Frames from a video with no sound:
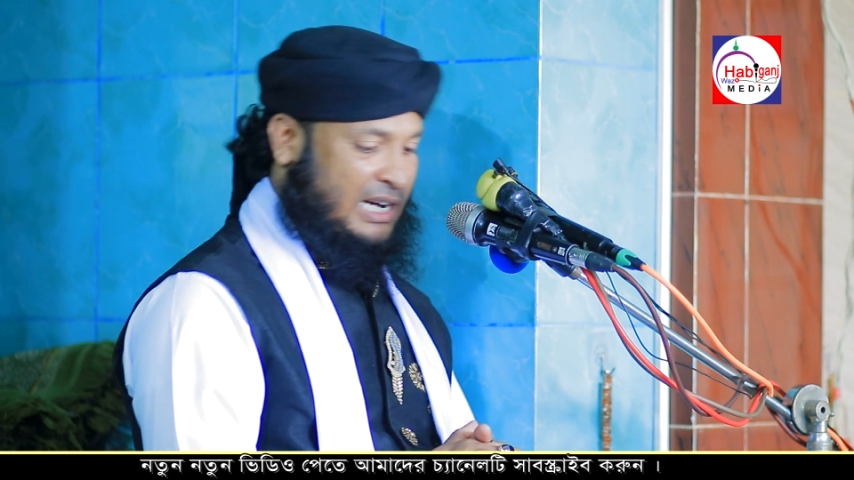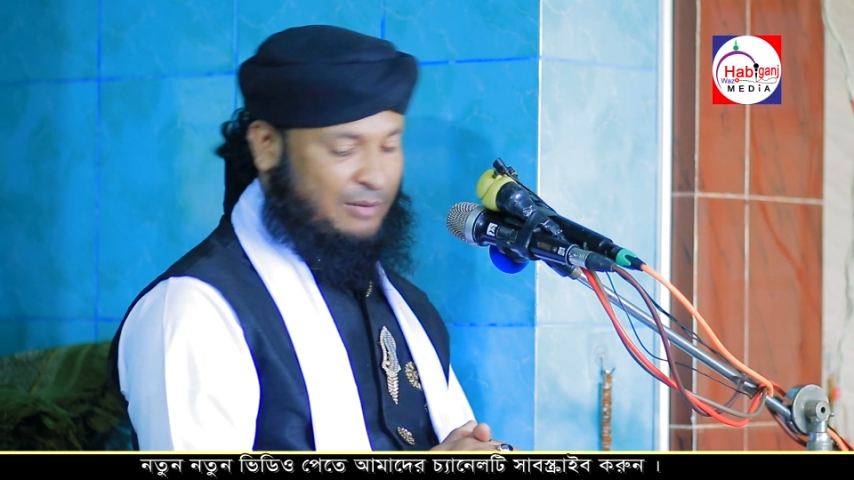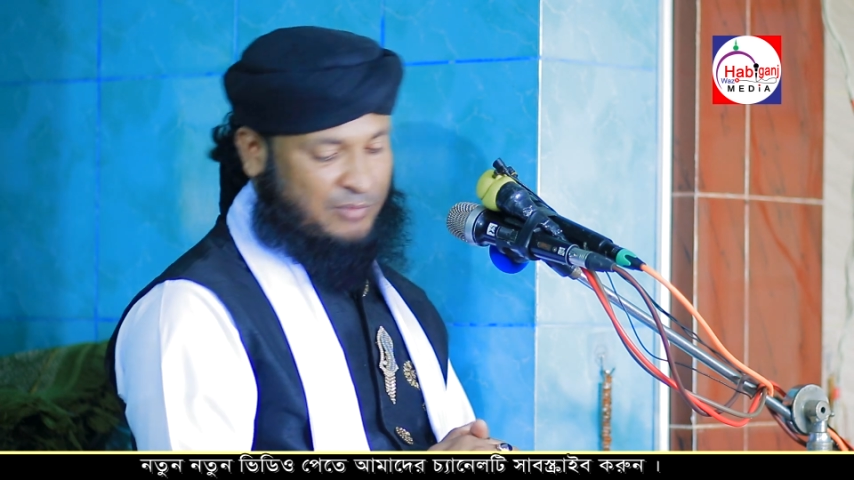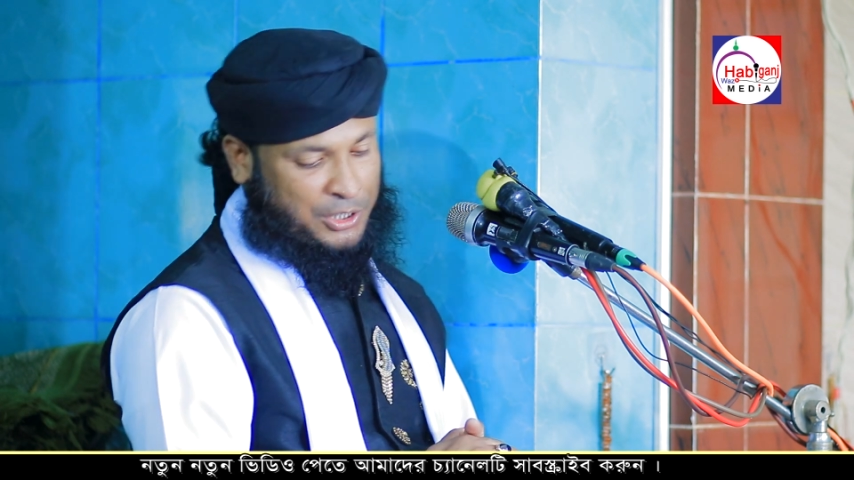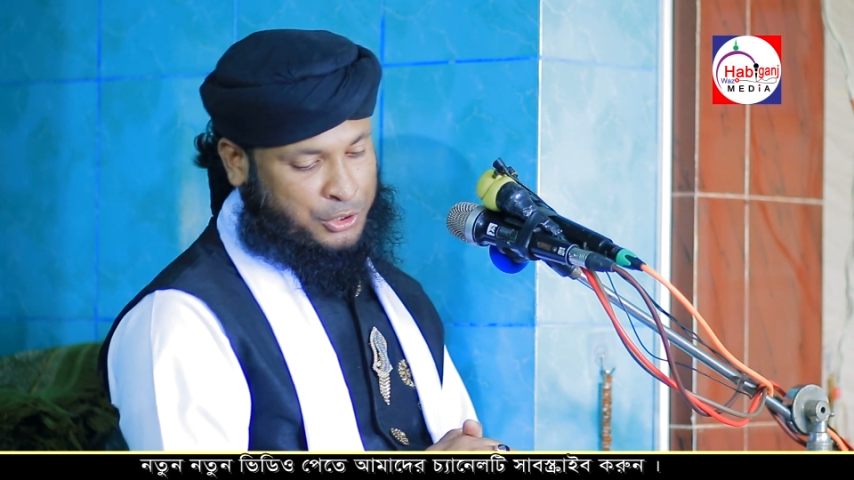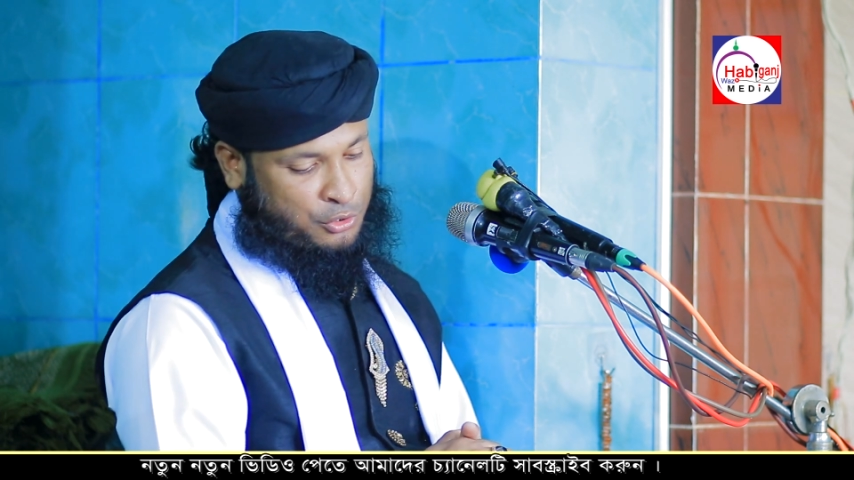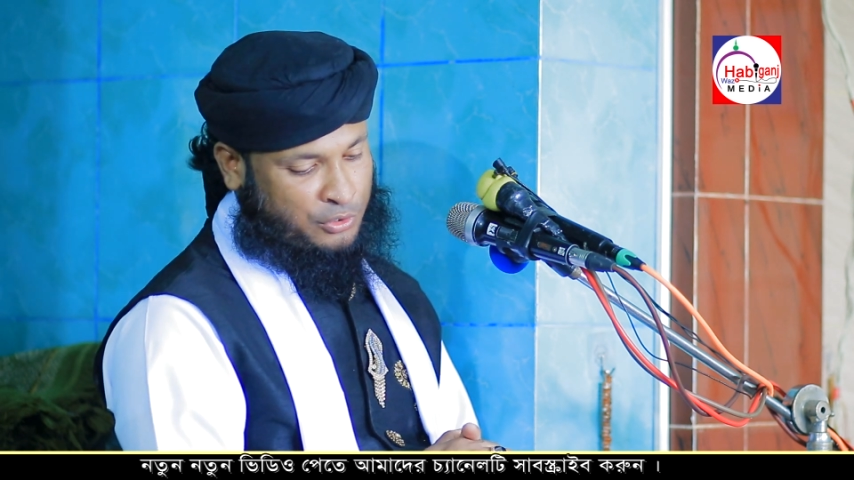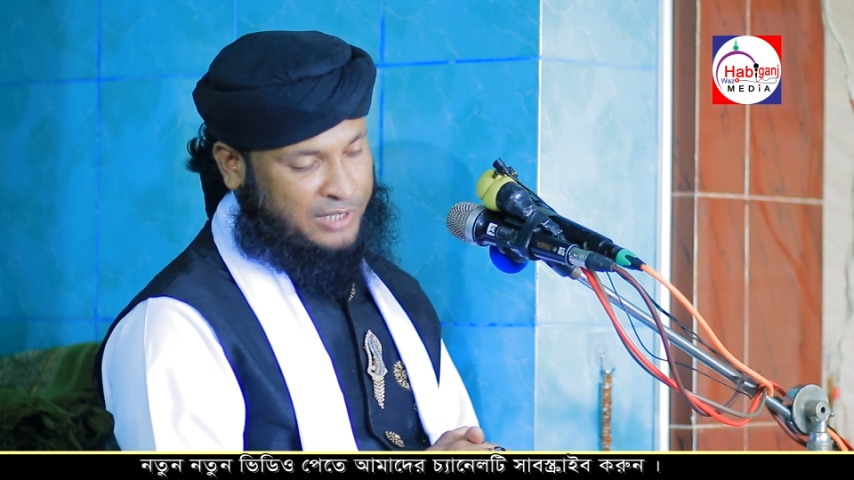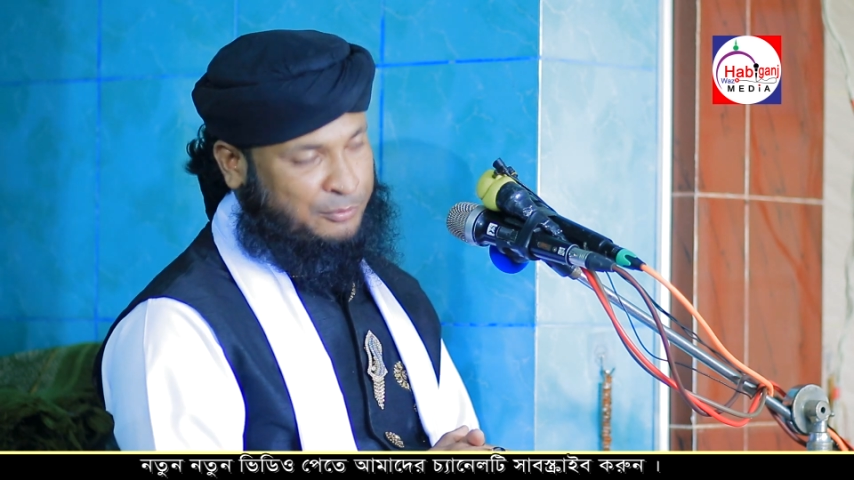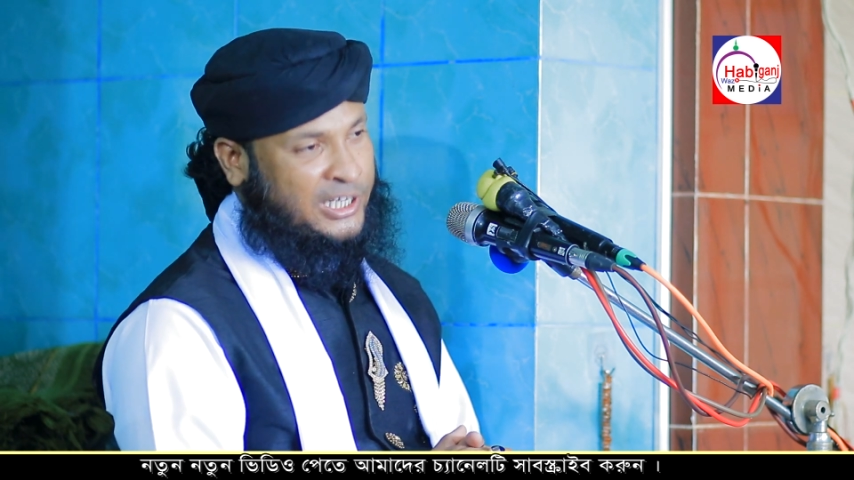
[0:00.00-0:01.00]
আমরা
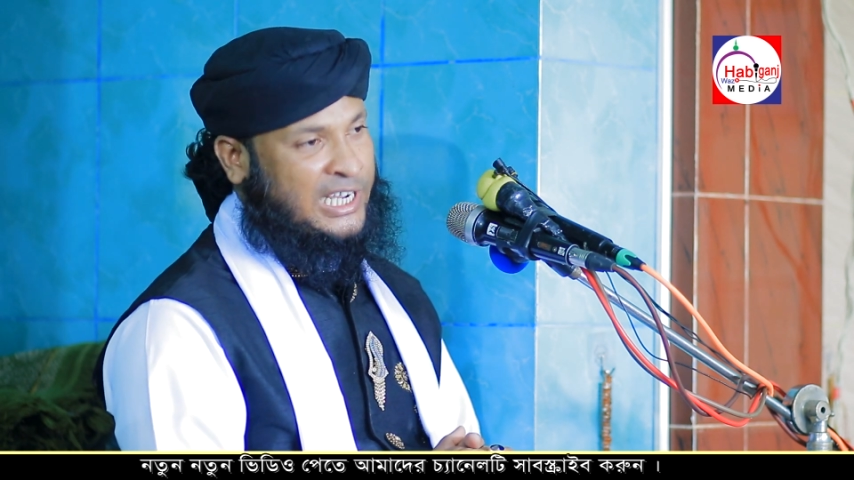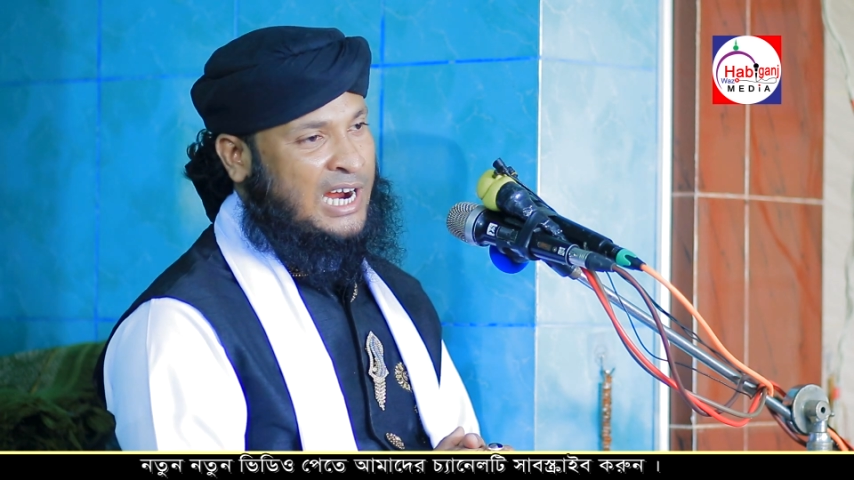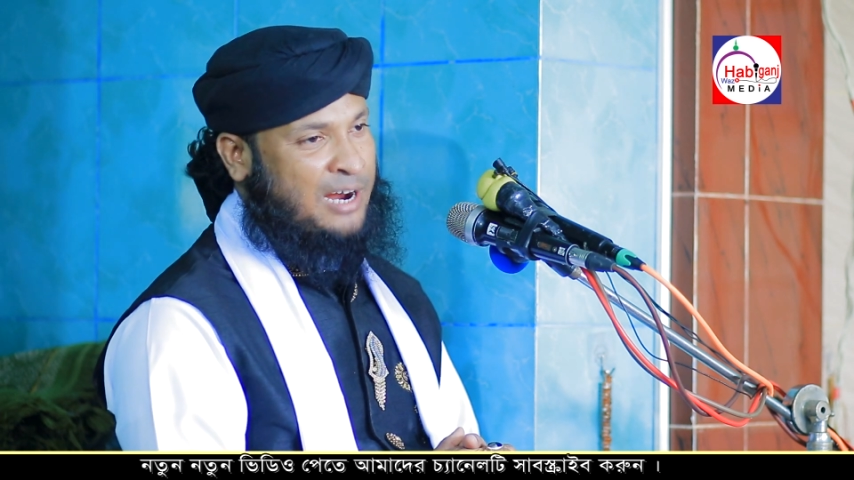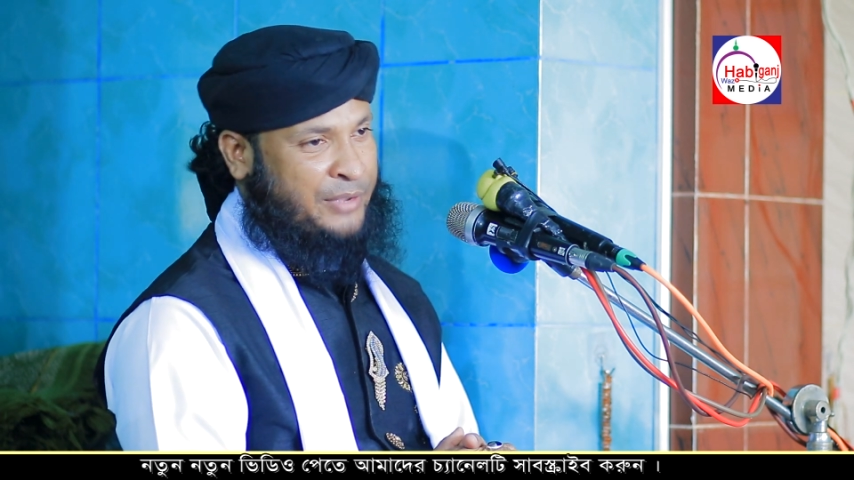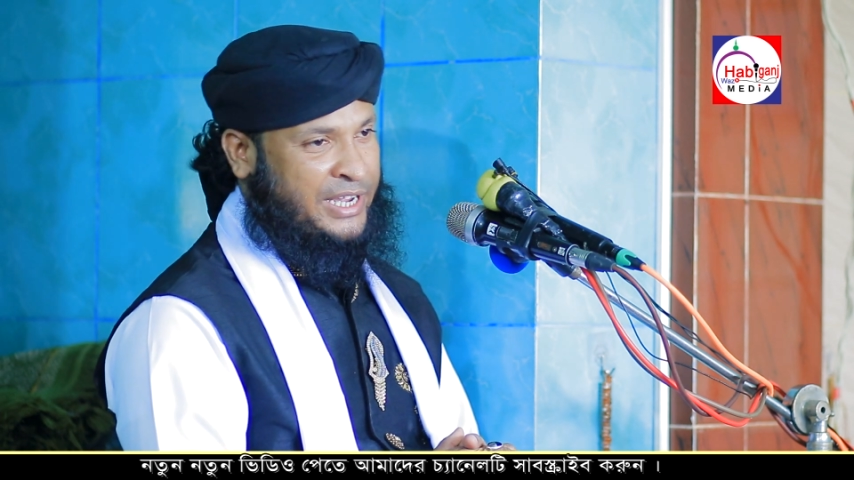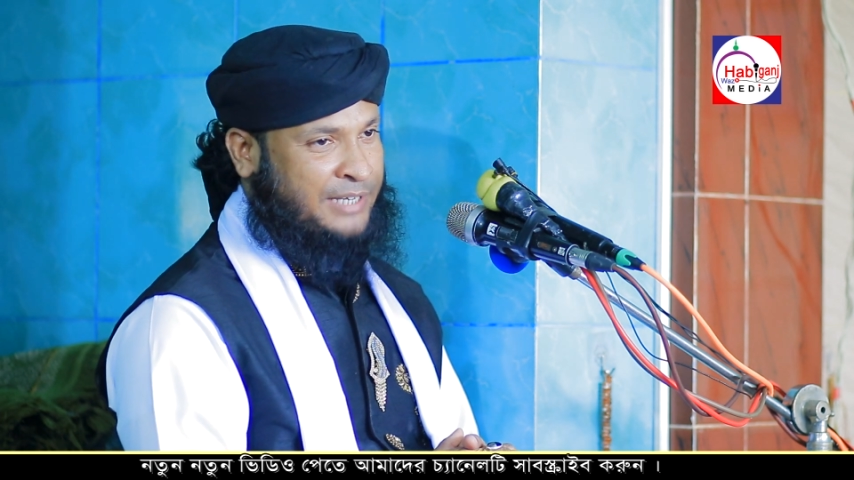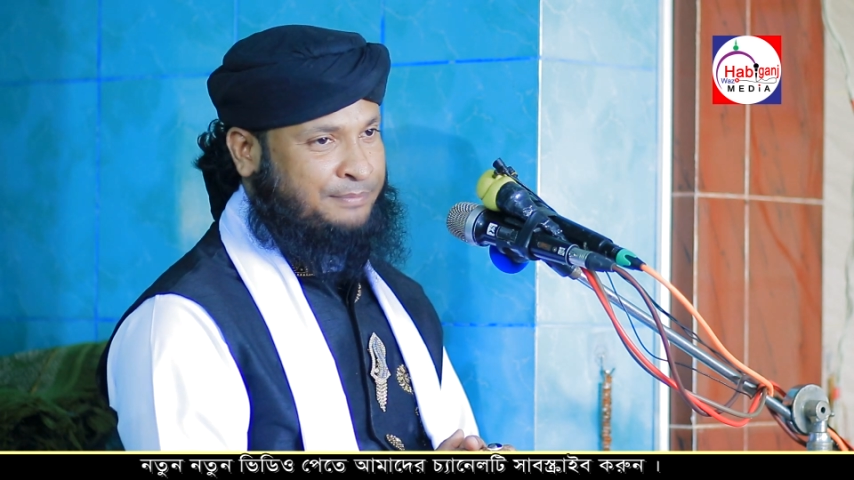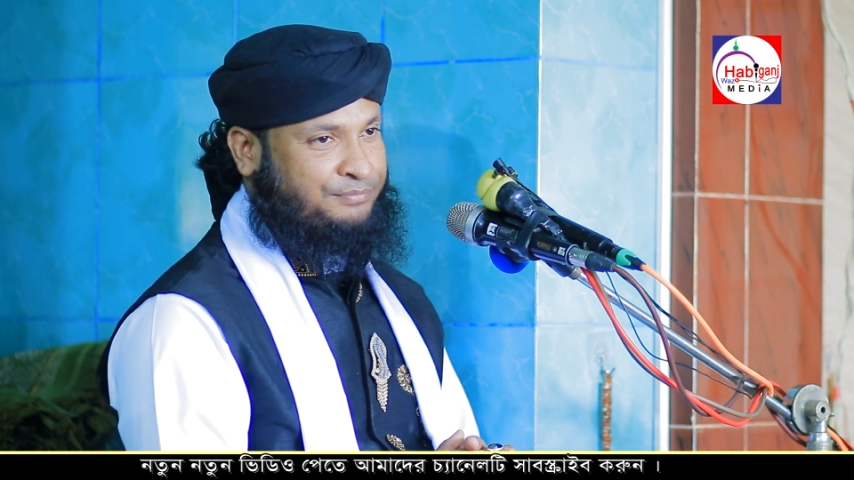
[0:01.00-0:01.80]
সকলে বলি আমিন